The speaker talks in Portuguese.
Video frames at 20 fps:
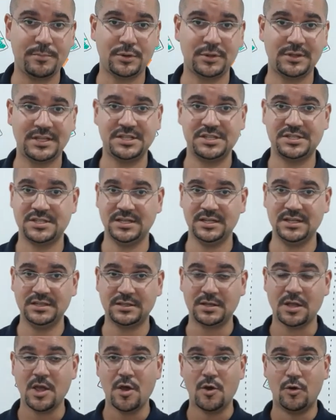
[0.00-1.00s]

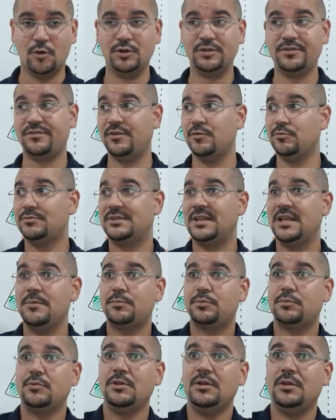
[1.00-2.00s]
protestante, onde vem o
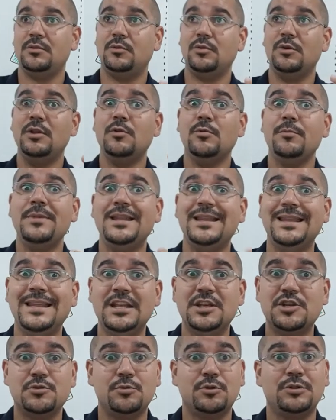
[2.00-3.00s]
tempo do, do,
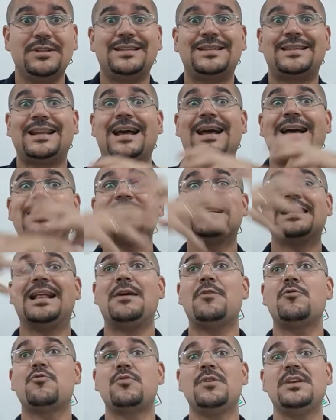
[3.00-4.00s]
iluminismo, onde traz
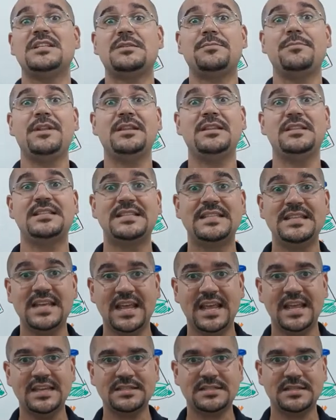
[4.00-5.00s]
lá o conhecimento de
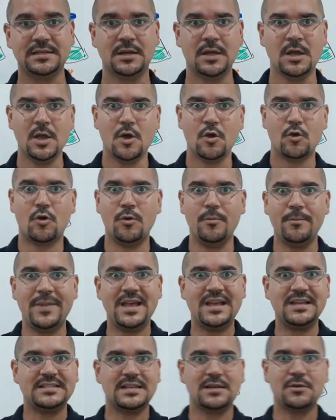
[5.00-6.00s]
ciência,
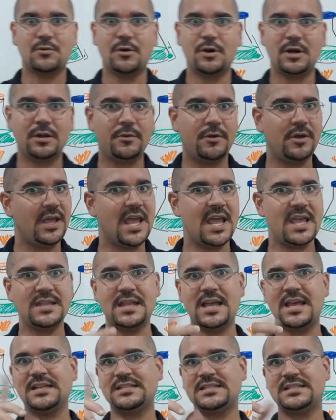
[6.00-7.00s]
começa agora, ei,
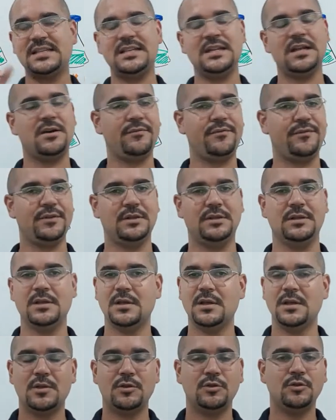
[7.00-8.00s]
não é assim não, filho.
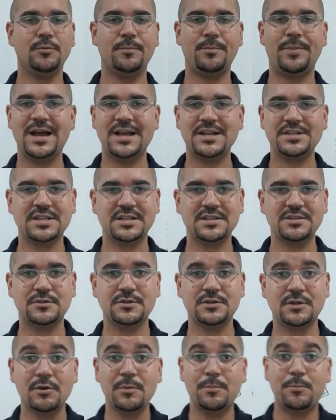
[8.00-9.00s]
Não basta
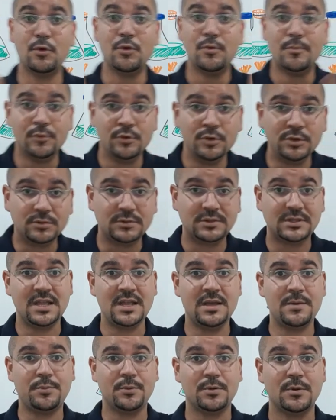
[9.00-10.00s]
isso não. E por muito
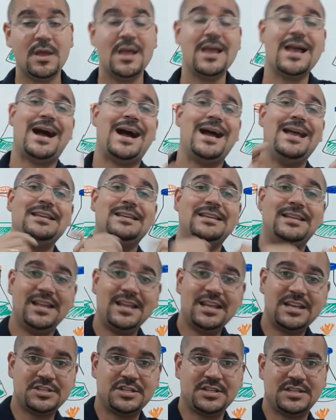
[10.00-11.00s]
tempo, a
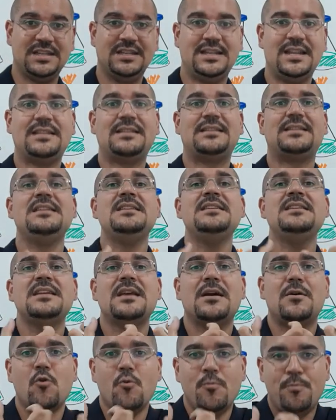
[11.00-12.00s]
igreja que
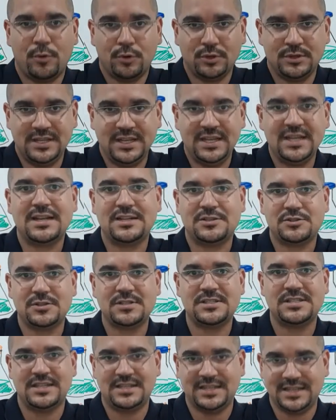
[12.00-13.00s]
tinha o poder na
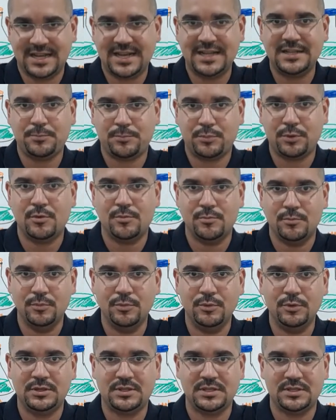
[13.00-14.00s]
sociedade, por
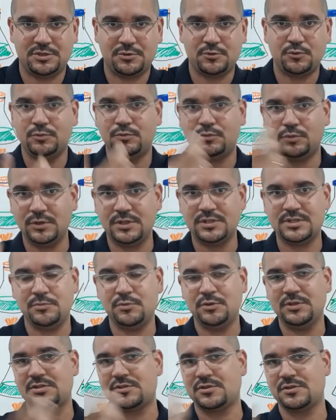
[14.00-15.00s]
muitas culturas e
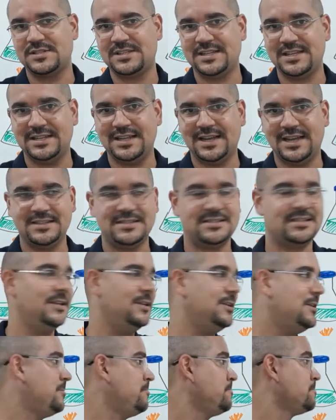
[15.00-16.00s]
muitas sociedades
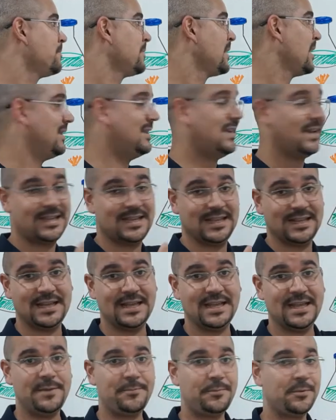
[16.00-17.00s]
aí,
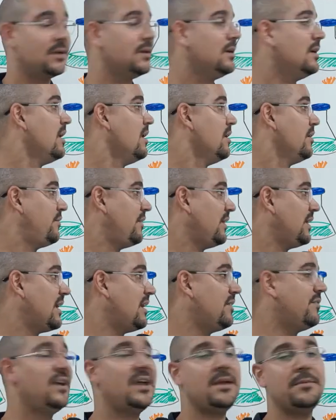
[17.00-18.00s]
daquela época,
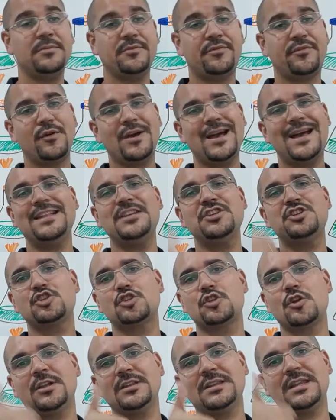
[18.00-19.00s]
falava, ei, foi
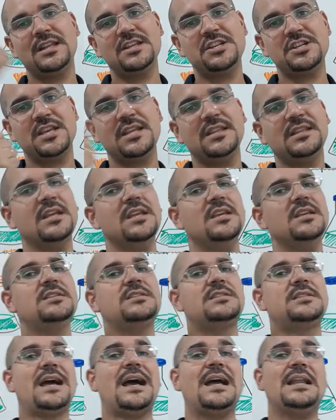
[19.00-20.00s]
Aristóteles que
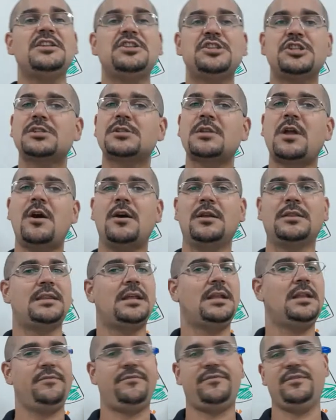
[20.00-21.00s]
disse,
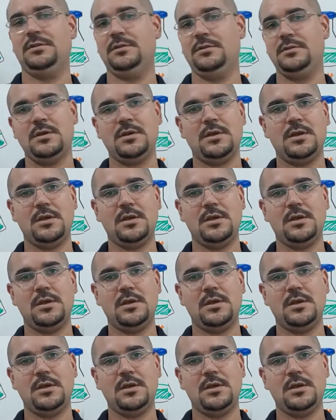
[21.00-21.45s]
Aristóteles, filho.